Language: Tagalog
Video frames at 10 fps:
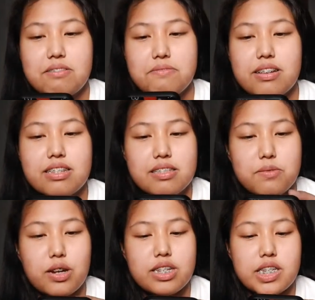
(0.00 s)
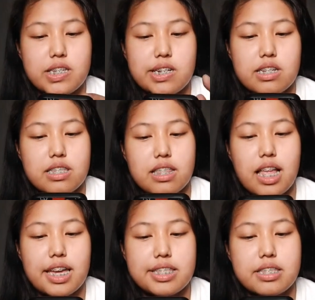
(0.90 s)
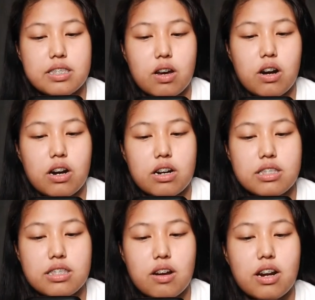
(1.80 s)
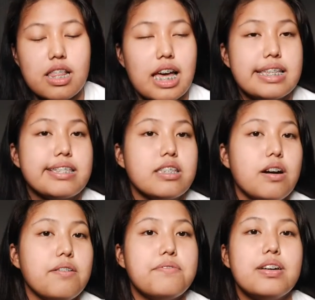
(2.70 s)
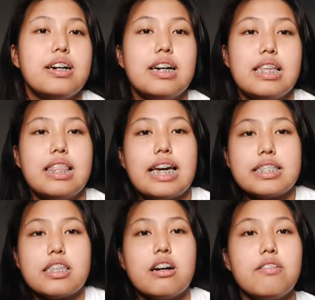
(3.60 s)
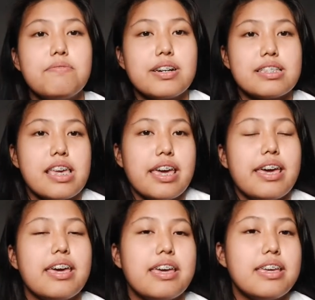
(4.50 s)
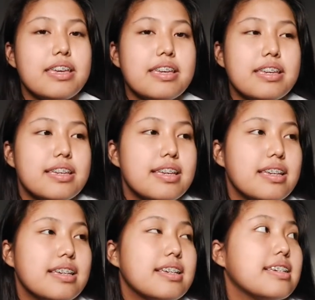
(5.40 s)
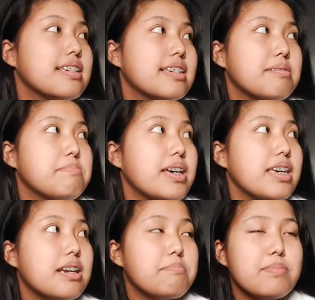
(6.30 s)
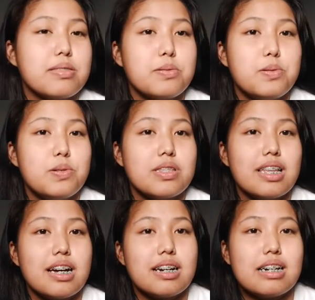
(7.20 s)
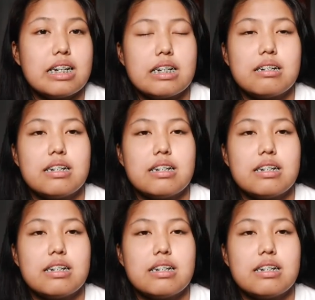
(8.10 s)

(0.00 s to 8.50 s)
First question, lights on or lights off? Lights off kasi mahirap matulog ng